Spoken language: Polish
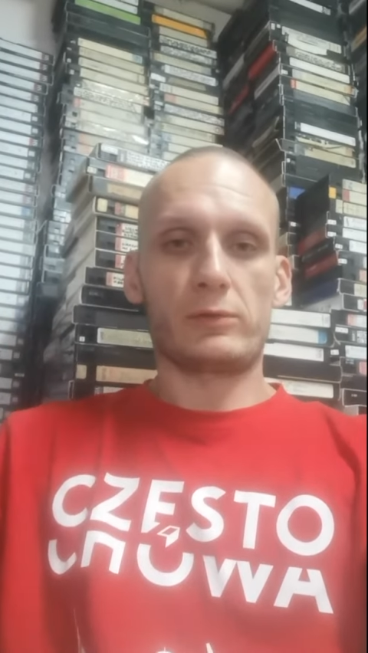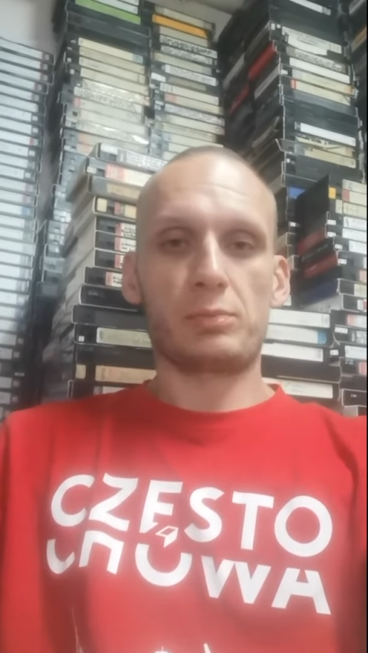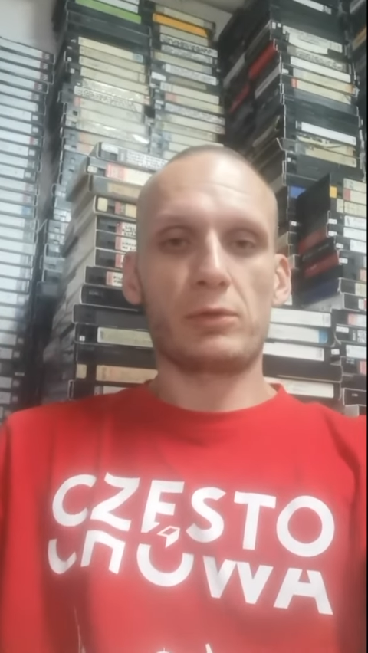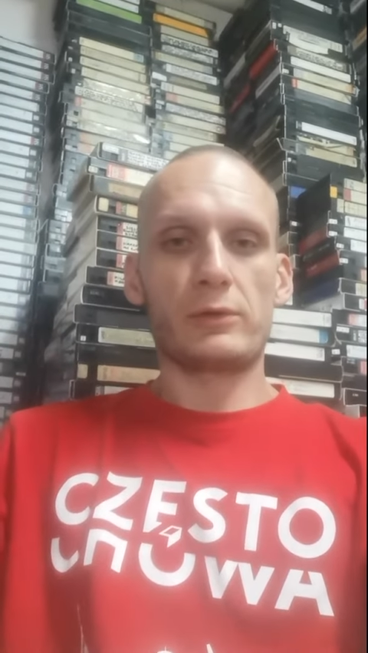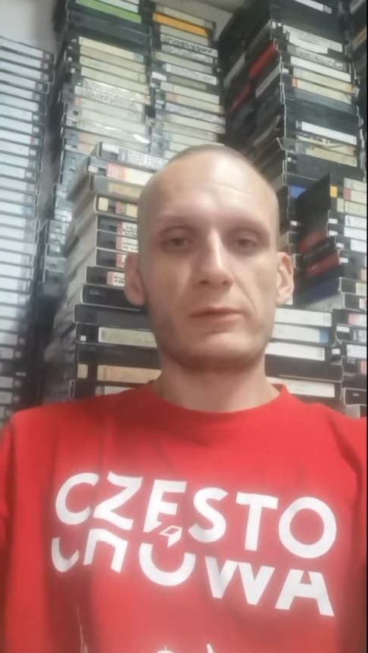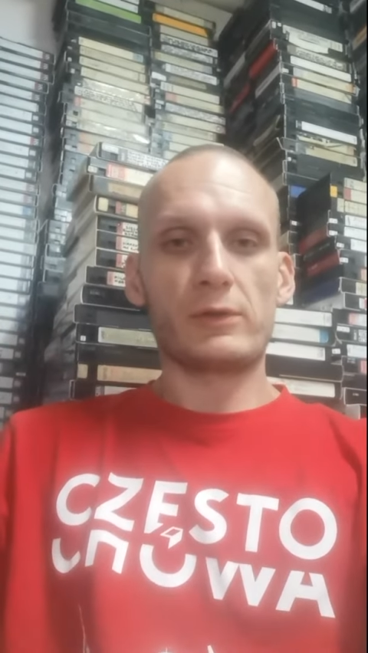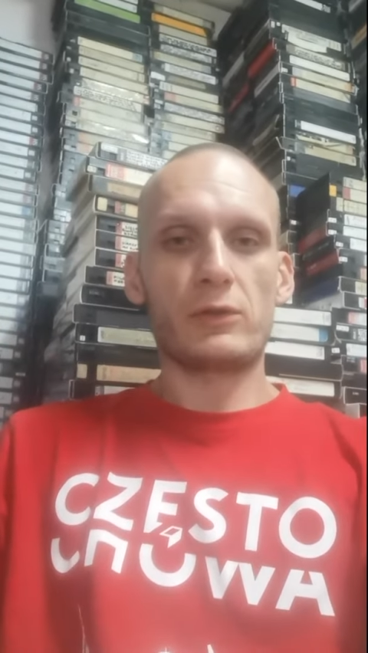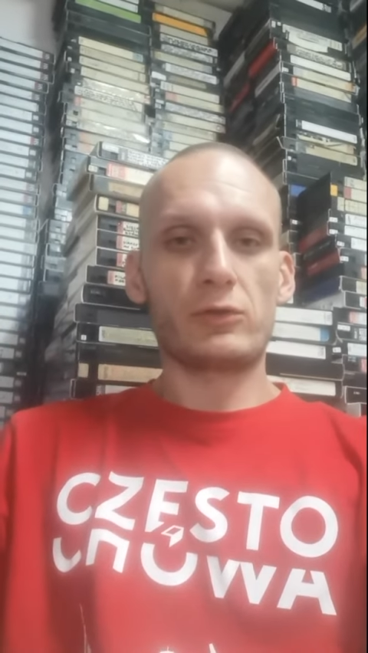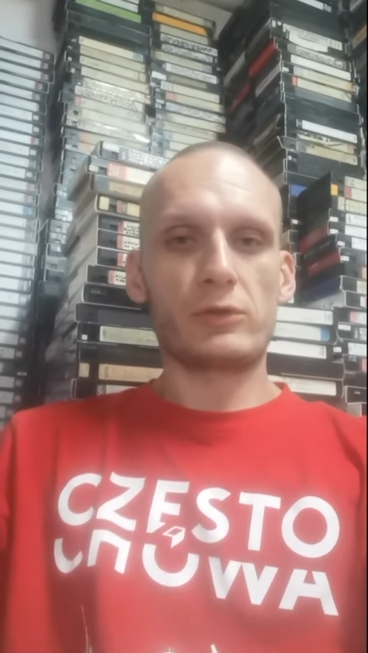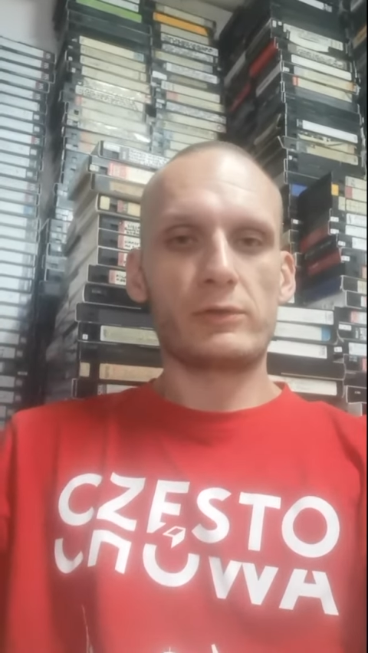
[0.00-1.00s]

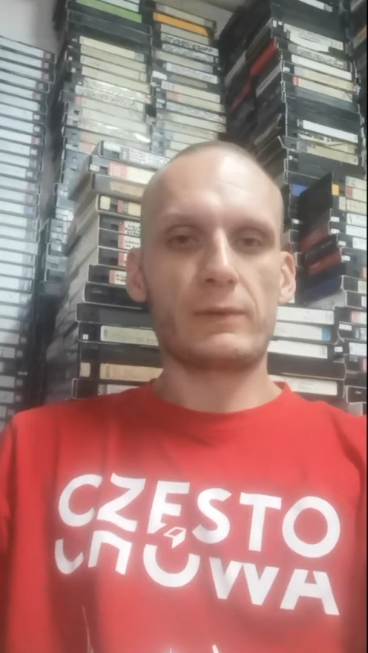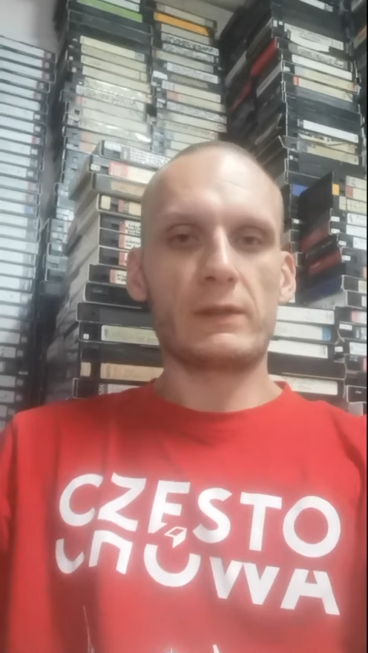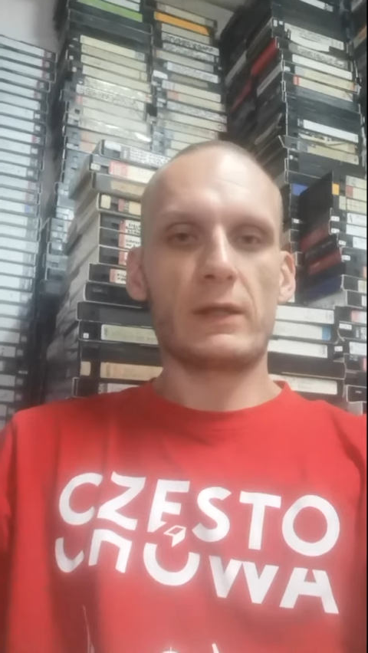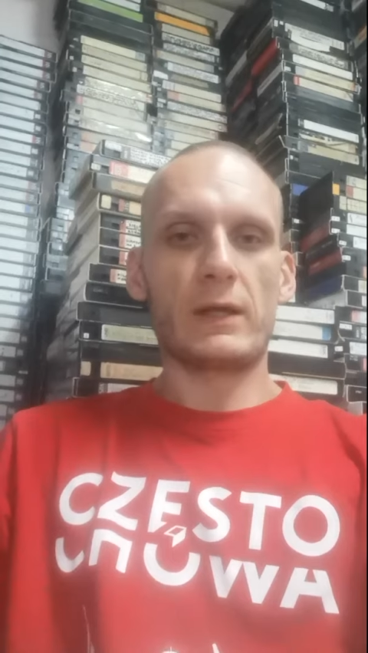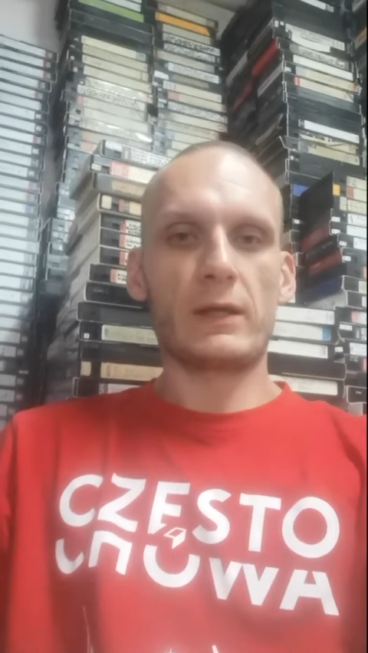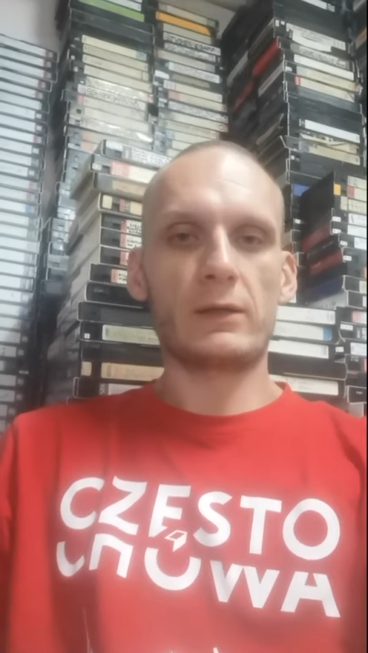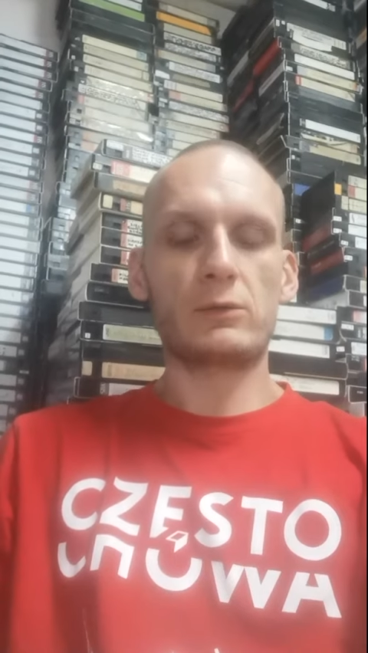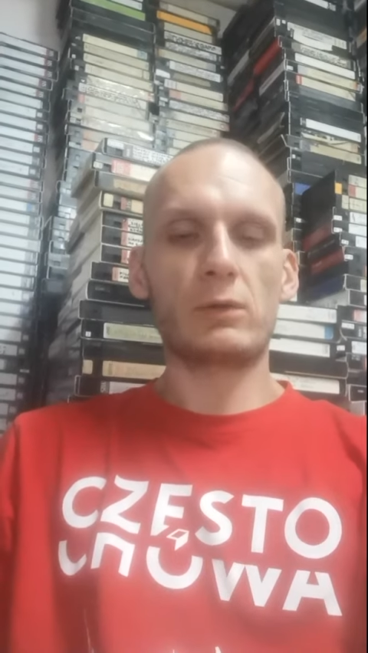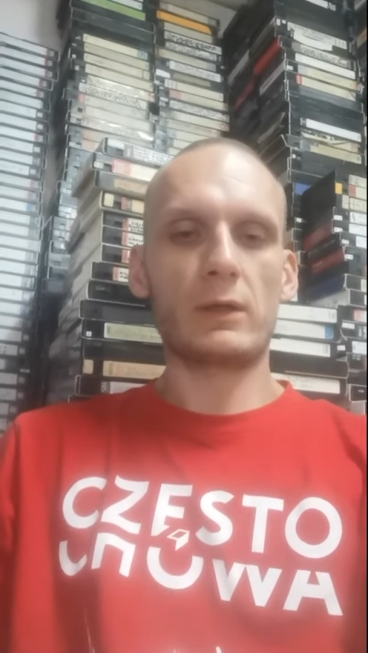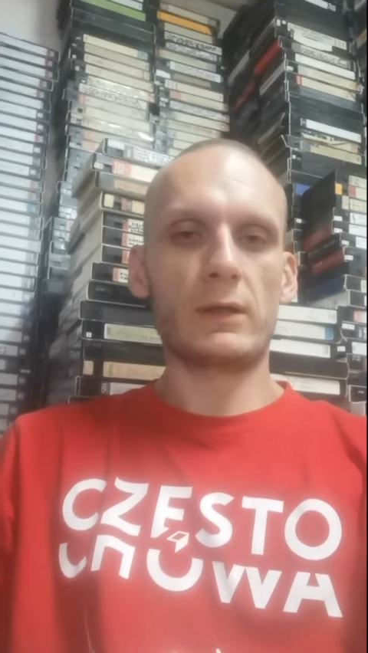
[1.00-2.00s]
sprującego się swetra,
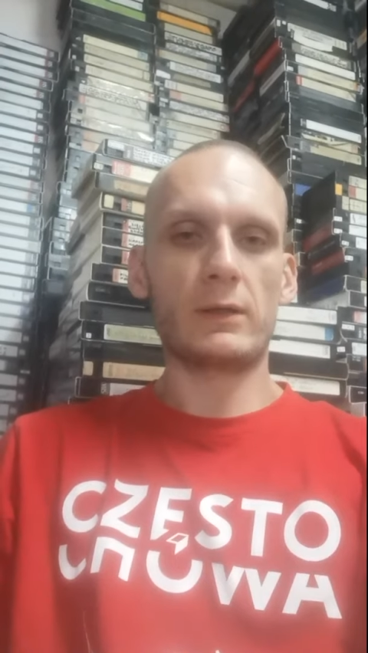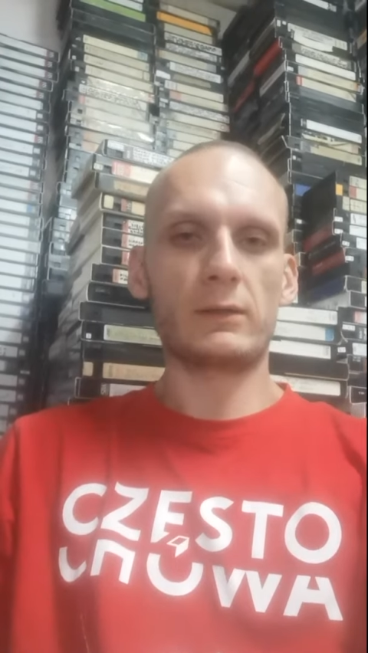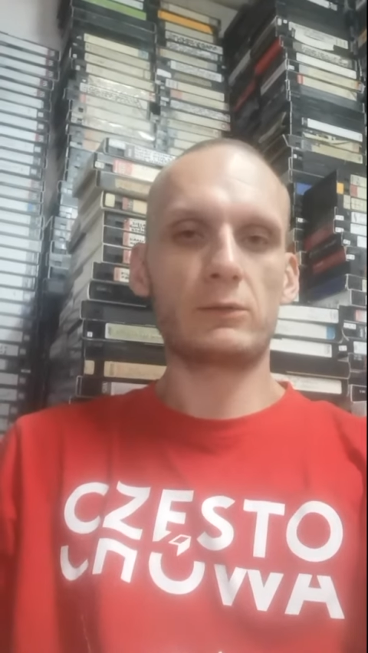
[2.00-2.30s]
która,